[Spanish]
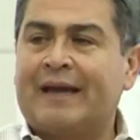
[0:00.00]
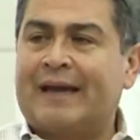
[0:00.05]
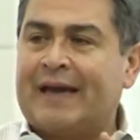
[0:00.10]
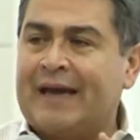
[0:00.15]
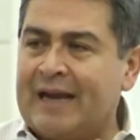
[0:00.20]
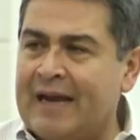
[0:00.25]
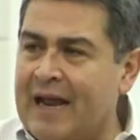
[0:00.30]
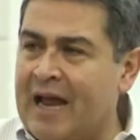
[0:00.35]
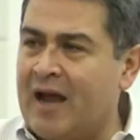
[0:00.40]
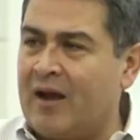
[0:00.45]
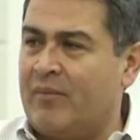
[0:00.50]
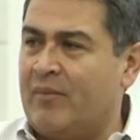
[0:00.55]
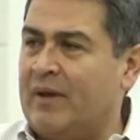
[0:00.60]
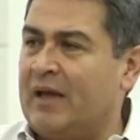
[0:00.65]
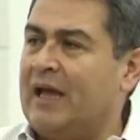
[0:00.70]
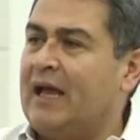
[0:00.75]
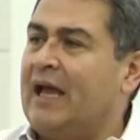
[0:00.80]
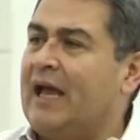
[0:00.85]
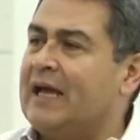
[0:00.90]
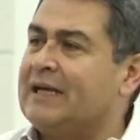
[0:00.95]

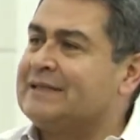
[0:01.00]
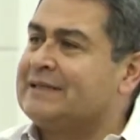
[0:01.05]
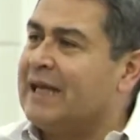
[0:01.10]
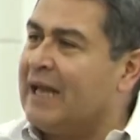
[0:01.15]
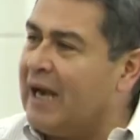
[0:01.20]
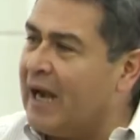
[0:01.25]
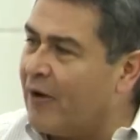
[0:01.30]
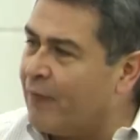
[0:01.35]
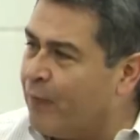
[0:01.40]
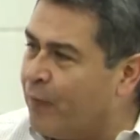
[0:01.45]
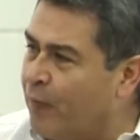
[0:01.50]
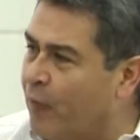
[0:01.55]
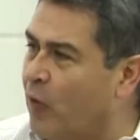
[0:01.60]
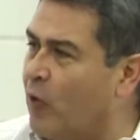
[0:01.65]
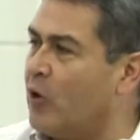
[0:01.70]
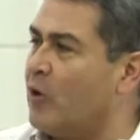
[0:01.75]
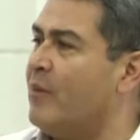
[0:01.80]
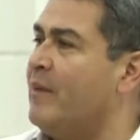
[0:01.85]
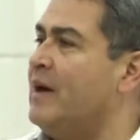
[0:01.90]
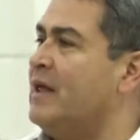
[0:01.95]
Créanme, esa es la
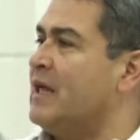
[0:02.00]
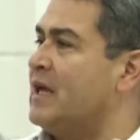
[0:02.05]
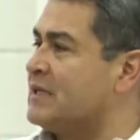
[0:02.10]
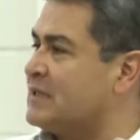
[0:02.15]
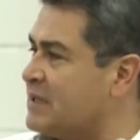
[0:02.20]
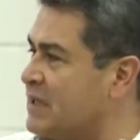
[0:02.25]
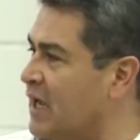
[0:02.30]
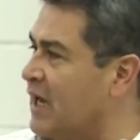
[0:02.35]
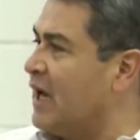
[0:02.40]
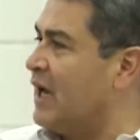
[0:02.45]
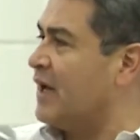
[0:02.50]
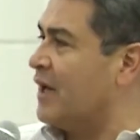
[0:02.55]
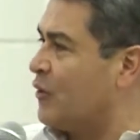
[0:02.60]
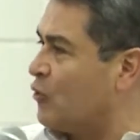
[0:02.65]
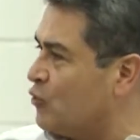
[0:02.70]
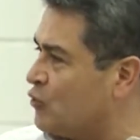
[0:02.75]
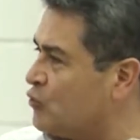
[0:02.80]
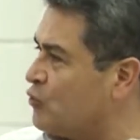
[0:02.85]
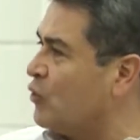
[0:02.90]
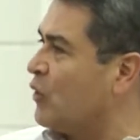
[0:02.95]
forma de hacer la
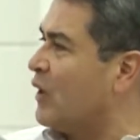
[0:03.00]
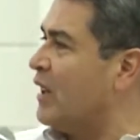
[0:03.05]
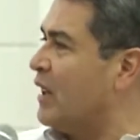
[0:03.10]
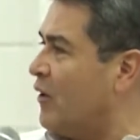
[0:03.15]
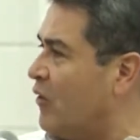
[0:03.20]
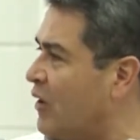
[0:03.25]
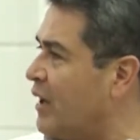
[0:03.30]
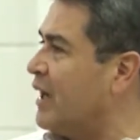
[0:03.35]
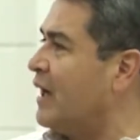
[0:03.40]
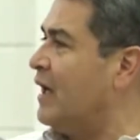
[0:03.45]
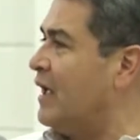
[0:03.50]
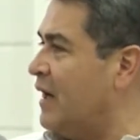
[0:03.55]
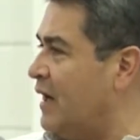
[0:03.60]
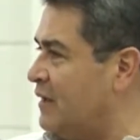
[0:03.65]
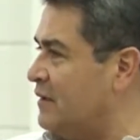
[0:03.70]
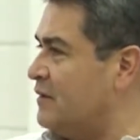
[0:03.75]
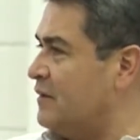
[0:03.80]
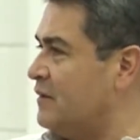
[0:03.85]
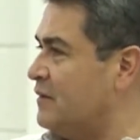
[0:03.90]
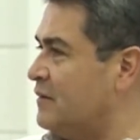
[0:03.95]
agricultura de ahora en
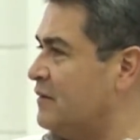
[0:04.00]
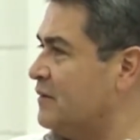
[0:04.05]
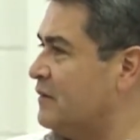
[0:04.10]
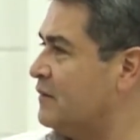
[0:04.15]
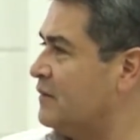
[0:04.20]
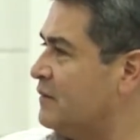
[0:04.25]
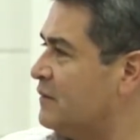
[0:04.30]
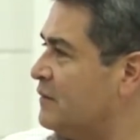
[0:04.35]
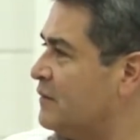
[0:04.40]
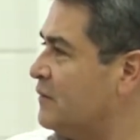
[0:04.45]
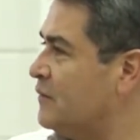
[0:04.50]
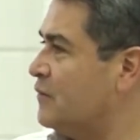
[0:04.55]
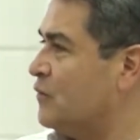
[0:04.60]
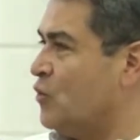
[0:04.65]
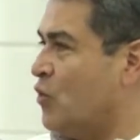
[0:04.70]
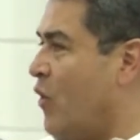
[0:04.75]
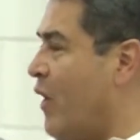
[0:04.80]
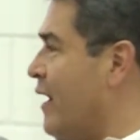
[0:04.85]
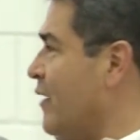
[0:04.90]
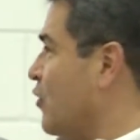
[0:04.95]
adelante.
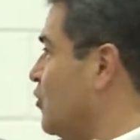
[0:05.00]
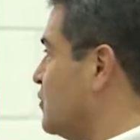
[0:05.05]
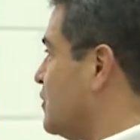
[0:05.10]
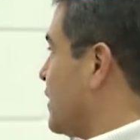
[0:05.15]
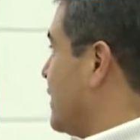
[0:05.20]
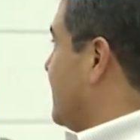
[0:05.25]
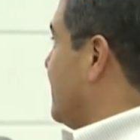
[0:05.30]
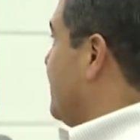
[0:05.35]
No hay otra.